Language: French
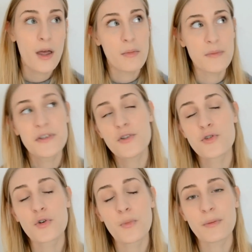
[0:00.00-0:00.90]
même si je
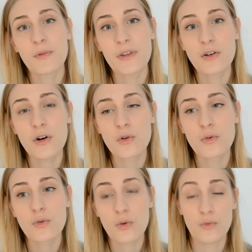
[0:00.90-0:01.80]
suis complètement d'accord
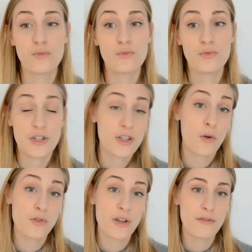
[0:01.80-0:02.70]
que quand vous achetez un
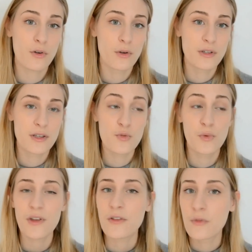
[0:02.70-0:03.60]
rouge à lèvres euh, qui est
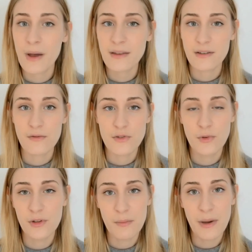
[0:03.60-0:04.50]
supposé être mat et que vous
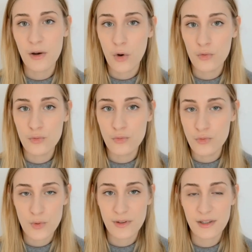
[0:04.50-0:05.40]
obtenez pas le rendu que vous
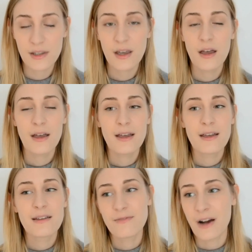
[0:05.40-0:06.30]
souhaitez
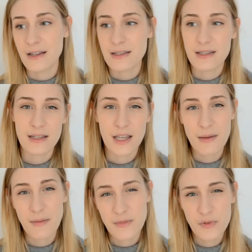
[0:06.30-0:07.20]
voilà, c'est quand
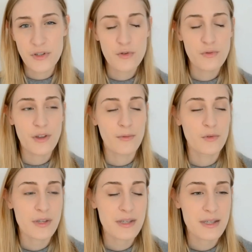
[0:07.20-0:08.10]
même un petit peu discutable.
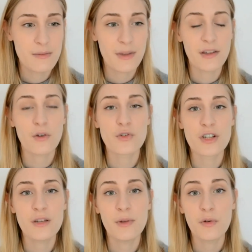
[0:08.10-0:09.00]
Donc ça, c'est ce qui m'a
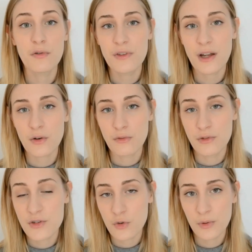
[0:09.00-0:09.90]
dérangé, mais au final, quand vous
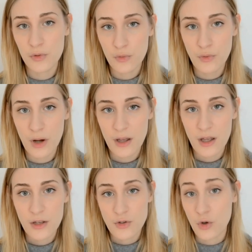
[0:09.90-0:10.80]
l'estompez deux fois,
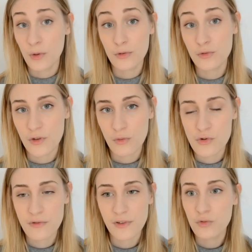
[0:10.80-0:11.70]
ce que moi, de toute façon,
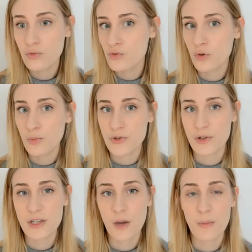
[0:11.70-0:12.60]
je fais toujours pour
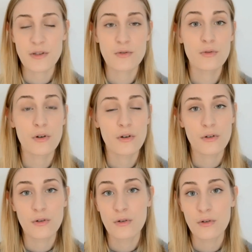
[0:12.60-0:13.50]
sortir, parce que
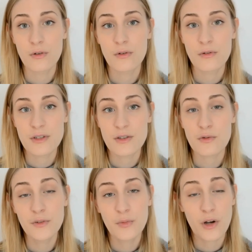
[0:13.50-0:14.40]
euh, c'est ce
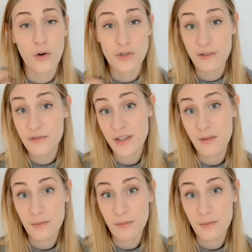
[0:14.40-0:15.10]
qu'on fait pour qu'un GF tienne